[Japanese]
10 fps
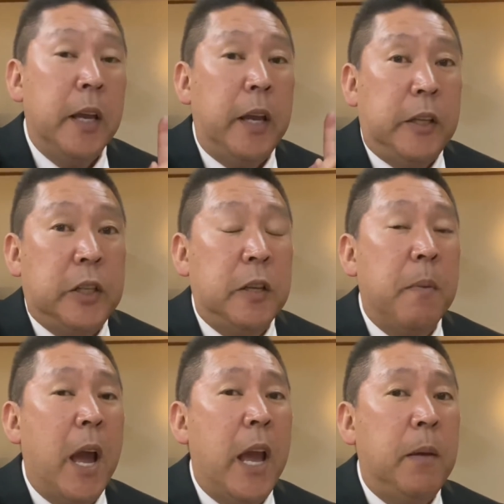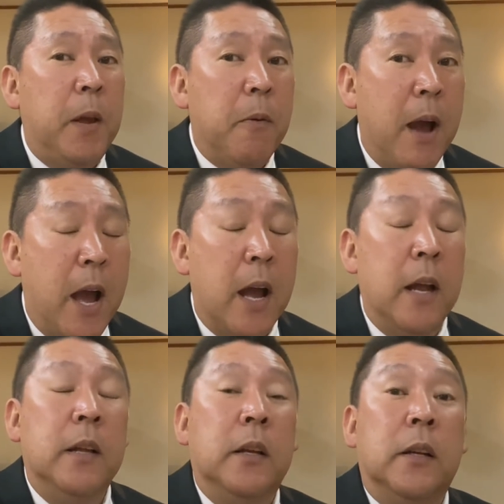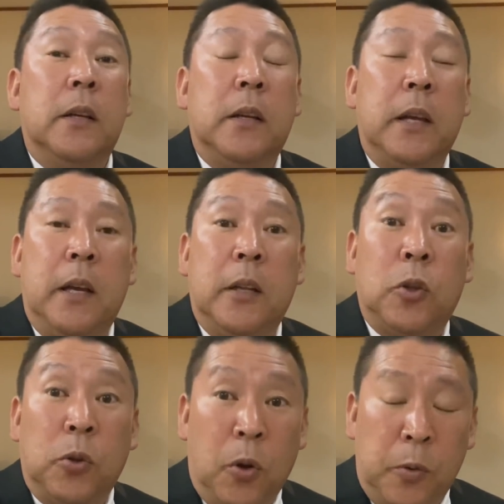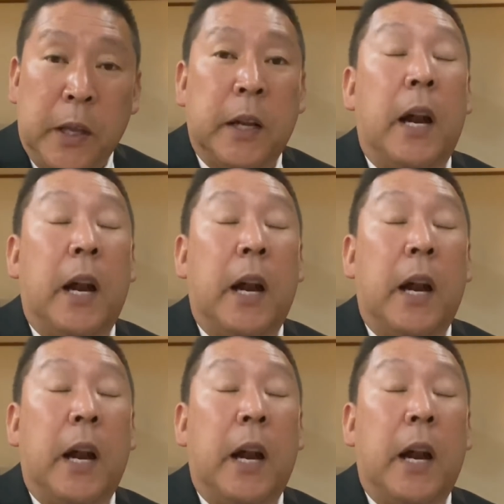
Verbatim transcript: 1枚目は、えー、都道府県。